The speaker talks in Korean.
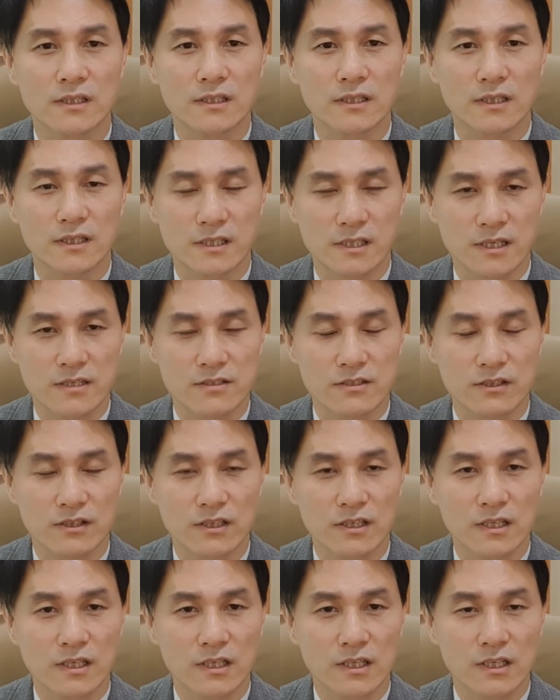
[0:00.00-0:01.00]
아, 그래서
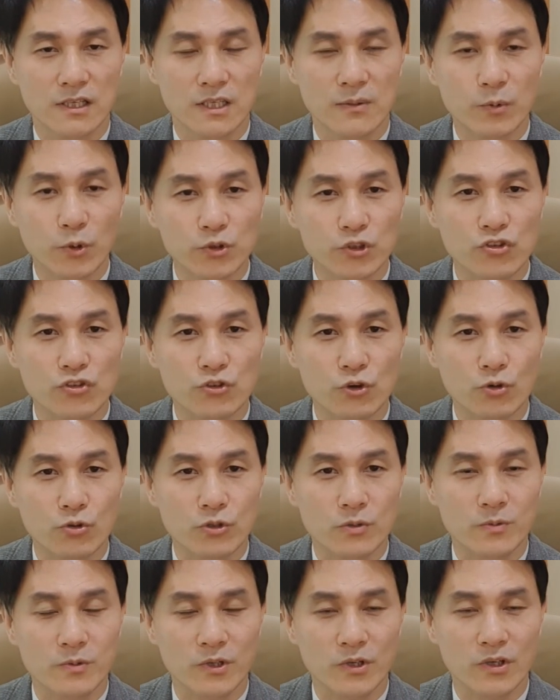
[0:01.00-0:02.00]
이 모든
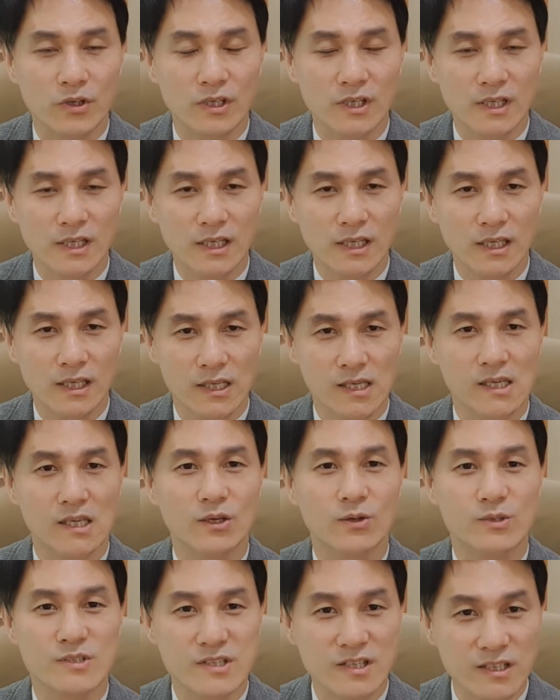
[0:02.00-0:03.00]
유혹으로부터
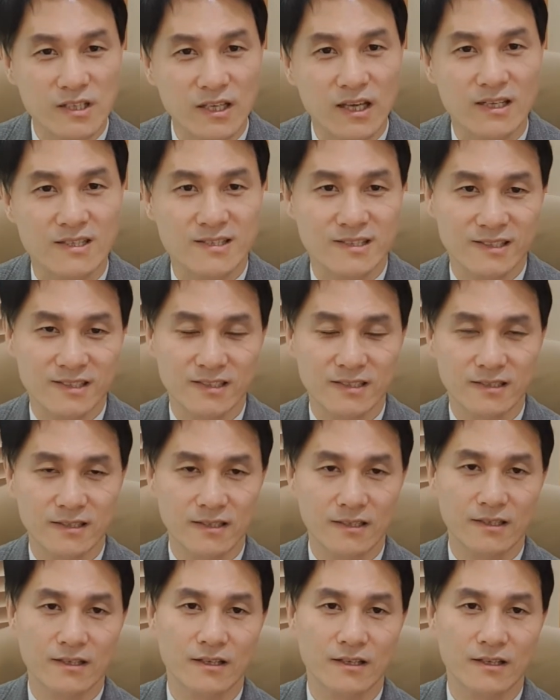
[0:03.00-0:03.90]
이기고 승리하시는